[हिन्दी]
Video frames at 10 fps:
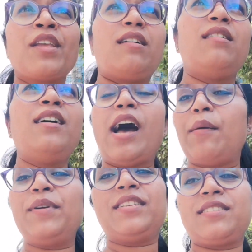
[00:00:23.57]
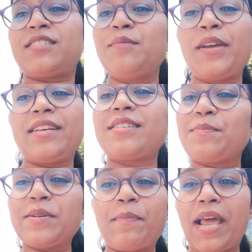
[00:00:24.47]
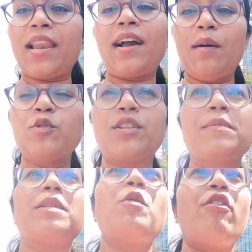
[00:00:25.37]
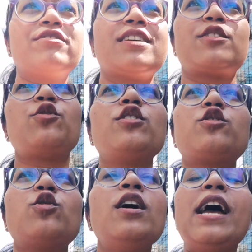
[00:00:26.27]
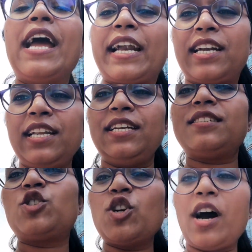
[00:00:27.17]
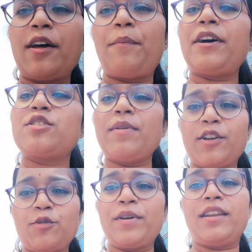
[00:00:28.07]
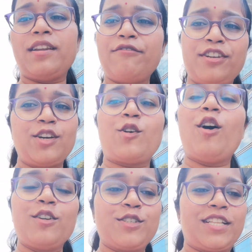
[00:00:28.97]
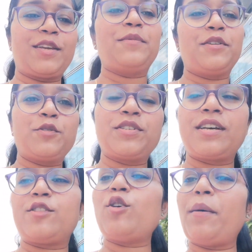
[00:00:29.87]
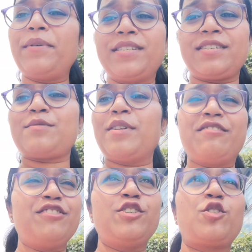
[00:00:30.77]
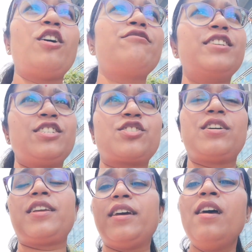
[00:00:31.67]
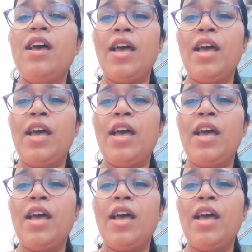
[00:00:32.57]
अभी जस्ट मेरा सबसे पहले काम होता है मतलब ऑफिस आती हूँ ना तो एटलीस्ट चार पांच बार तो मेरी ना वीडियो कॉल हो जाती है बेटों के साथ तो अभी जस्ट मैंने वीडियो कॉल फिनिश करी है